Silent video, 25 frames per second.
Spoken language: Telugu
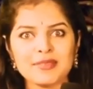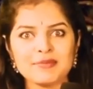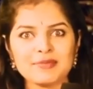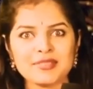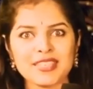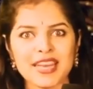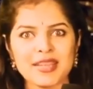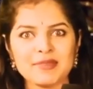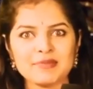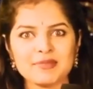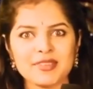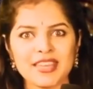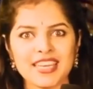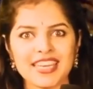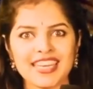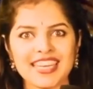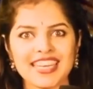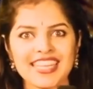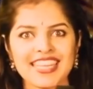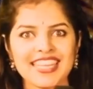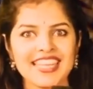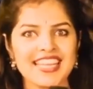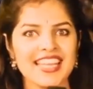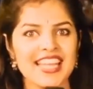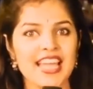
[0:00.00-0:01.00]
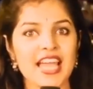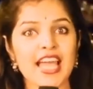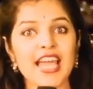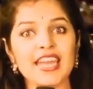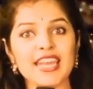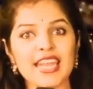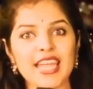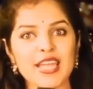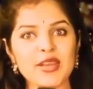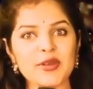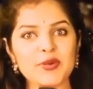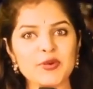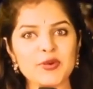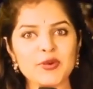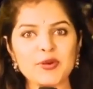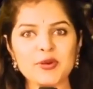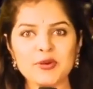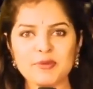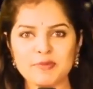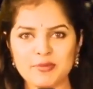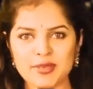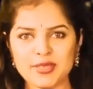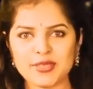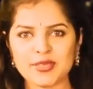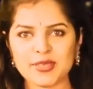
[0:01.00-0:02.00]
సబ్స్క్రైబ్ చేయండి నేను
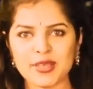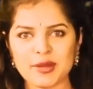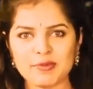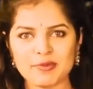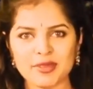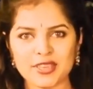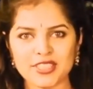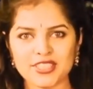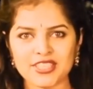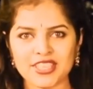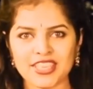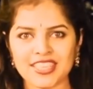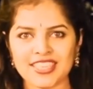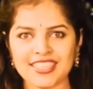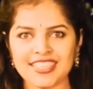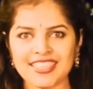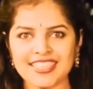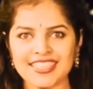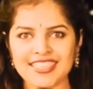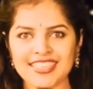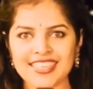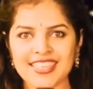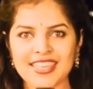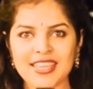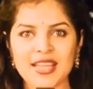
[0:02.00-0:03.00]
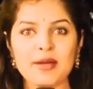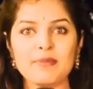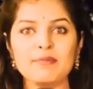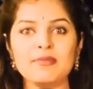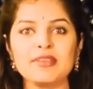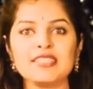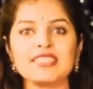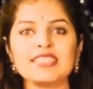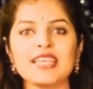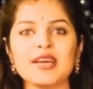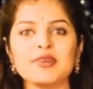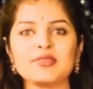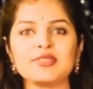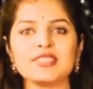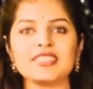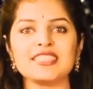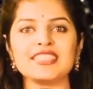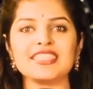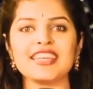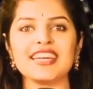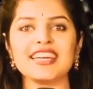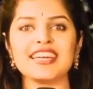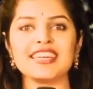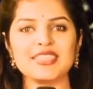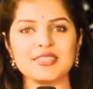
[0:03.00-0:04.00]
మీ సుగమ్య శంకర్ మిస్ సౌత్
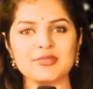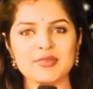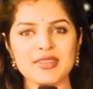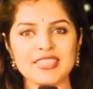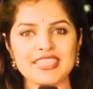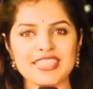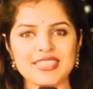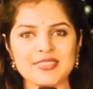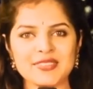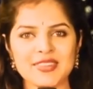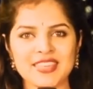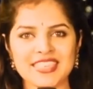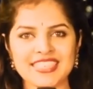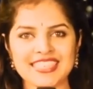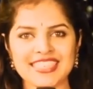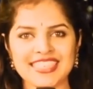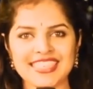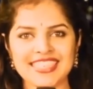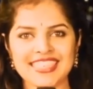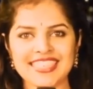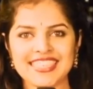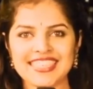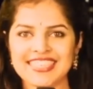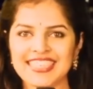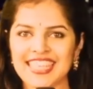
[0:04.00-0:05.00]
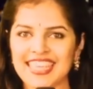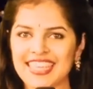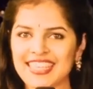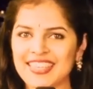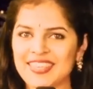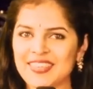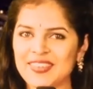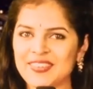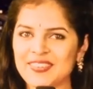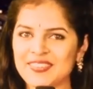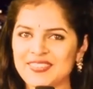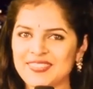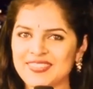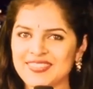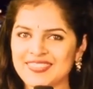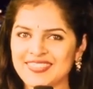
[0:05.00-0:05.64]
ఇండియా ట్వంటీ ట్వంటీ థ్యాంక్ యూ